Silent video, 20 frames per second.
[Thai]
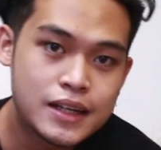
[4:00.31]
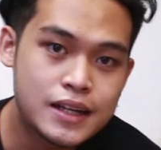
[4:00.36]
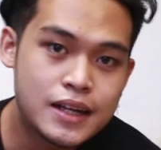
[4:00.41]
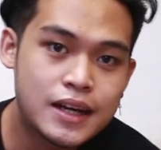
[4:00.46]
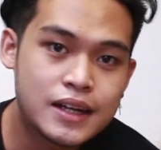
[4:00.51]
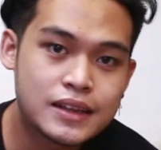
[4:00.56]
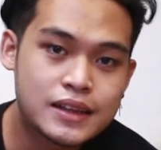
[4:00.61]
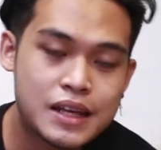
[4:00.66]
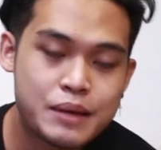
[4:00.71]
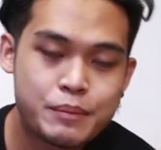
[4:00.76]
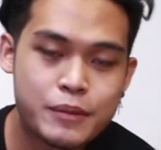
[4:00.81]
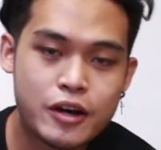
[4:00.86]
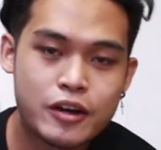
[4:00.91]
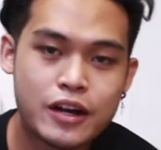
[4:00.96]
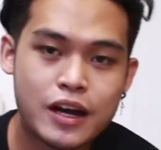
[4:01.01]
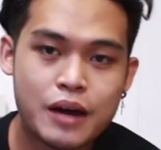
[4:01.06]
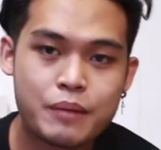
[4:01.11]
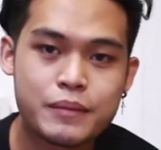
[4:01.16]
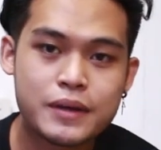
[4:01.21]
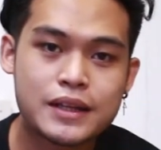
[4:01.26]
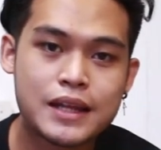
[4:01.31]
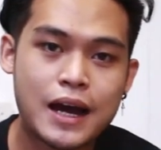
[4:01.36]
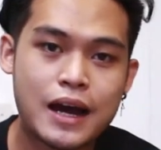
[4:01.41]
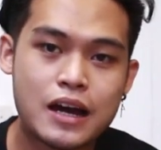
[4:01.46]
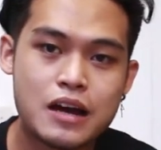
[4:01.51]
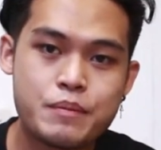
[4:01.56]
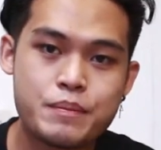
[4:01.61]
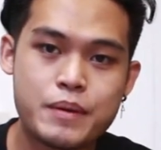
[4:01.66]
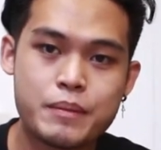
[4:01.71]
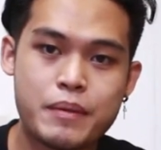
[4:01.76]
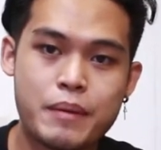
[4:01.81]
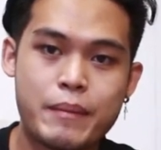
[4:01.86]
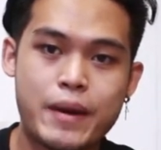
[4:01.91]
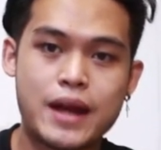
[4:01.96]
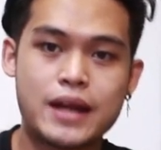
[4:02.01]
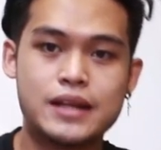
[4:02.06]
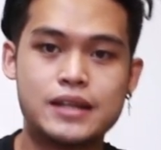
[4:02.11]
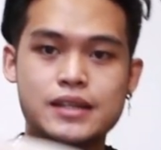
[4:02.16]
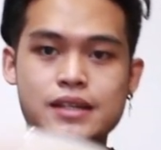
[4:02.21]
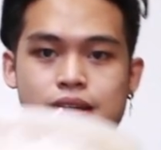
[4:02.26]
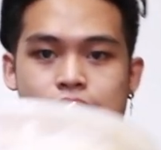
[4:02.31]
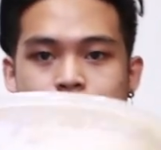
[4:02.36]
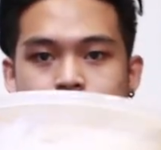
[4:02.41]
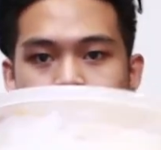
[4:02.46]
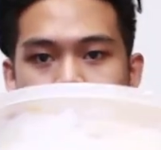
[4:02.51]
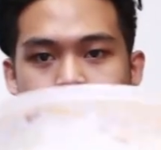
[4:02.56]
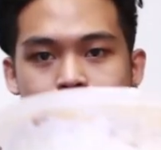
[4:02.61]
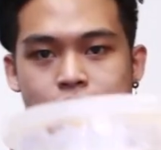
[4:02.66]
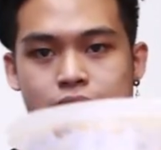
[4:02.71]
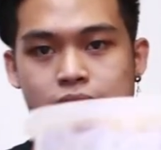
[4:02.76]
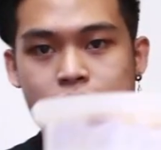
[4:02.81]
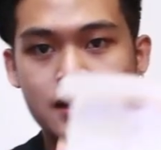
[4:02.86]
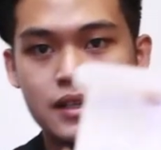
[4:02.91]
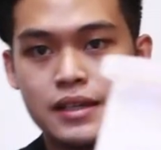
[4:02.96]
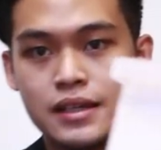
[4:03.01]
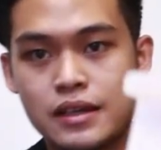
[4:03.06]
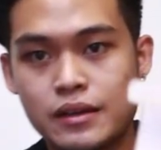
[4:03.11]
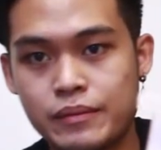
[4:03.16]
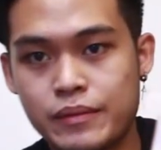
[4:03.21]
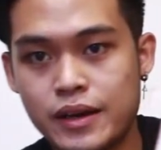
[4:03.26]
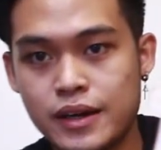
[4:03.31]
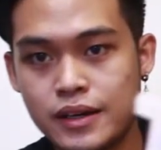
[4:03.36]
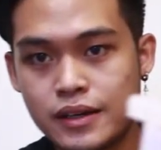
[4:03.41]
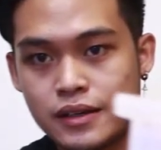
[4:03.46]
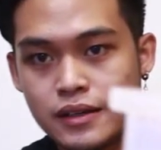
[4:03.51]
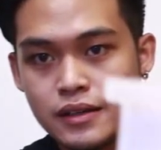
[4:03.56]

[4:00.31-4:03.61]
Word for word: ที่เดินเต็มแล้วนะครับหน้าตาก็จะเป็นประมาณนี้นี่เห็นไหม